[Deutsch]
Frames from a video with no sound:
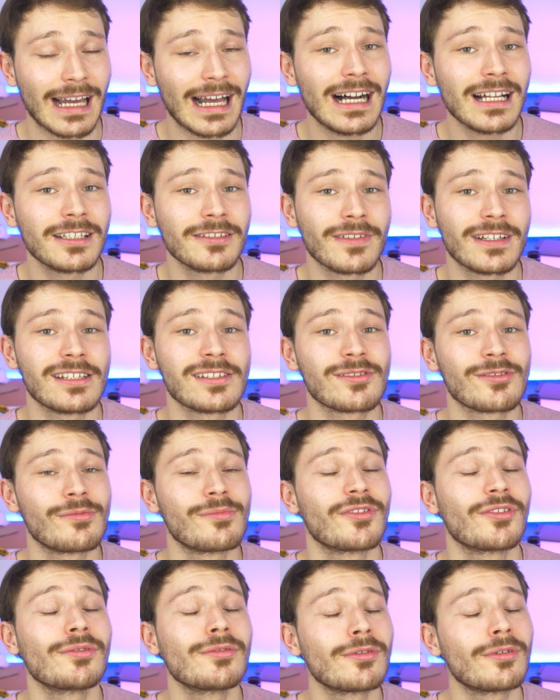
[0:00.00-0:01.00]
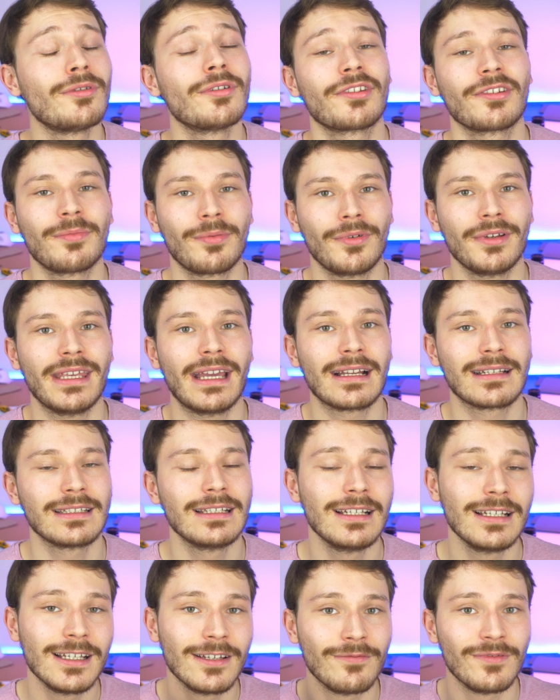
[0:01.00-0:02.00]
Gerade wenn es um so ein großes
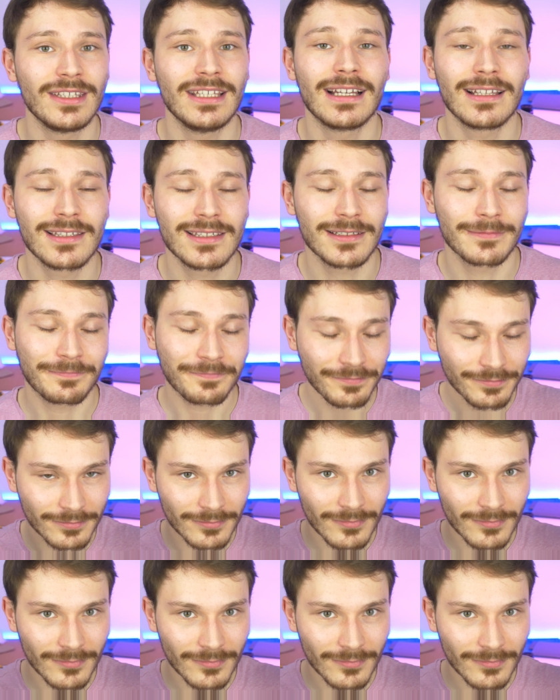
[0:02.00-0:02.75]
Projekt wie jetzt